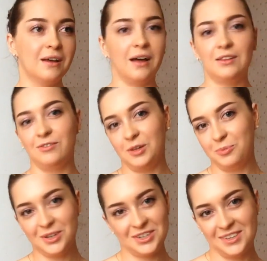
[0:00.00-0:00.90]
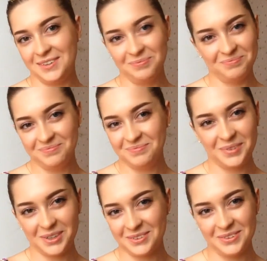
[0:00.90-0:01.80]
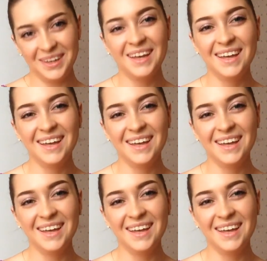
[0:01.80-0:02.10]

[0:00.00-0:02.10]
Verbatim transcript: отвал башки, пардон.